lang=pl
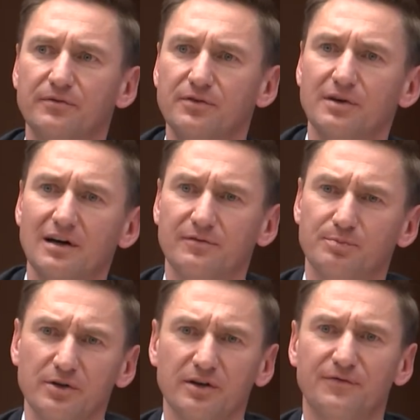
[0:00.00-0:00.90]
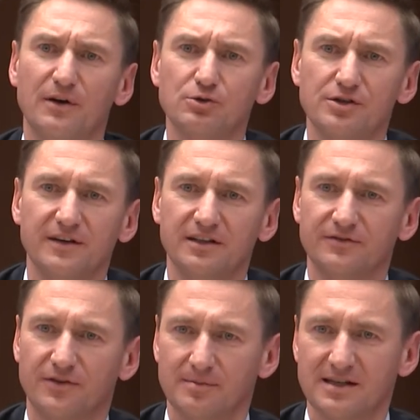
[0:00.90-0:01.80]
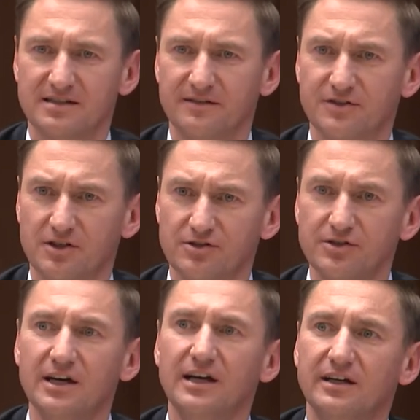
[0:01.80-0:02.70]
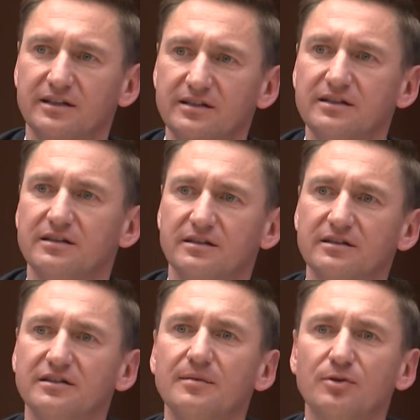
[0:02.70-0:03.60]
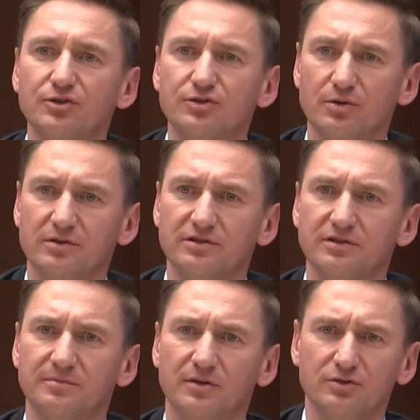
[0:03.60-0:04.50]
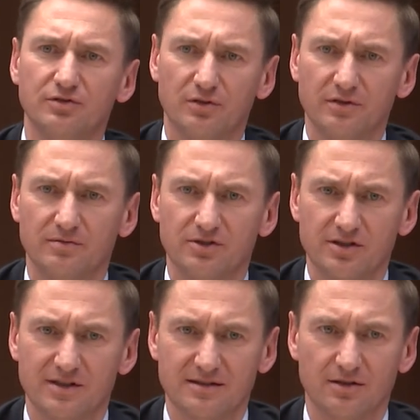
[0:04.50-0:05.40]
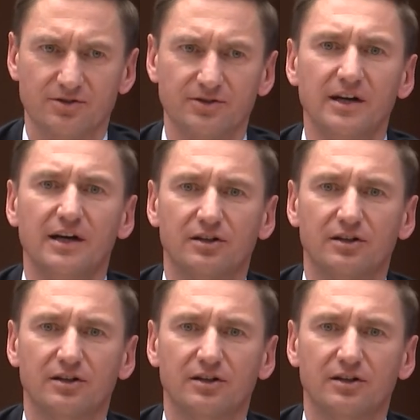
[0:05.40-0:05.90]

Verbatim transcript: Wyłapują fałszywe informacje w sieci i, e, je monitor, i monitorują sieć na co dzień.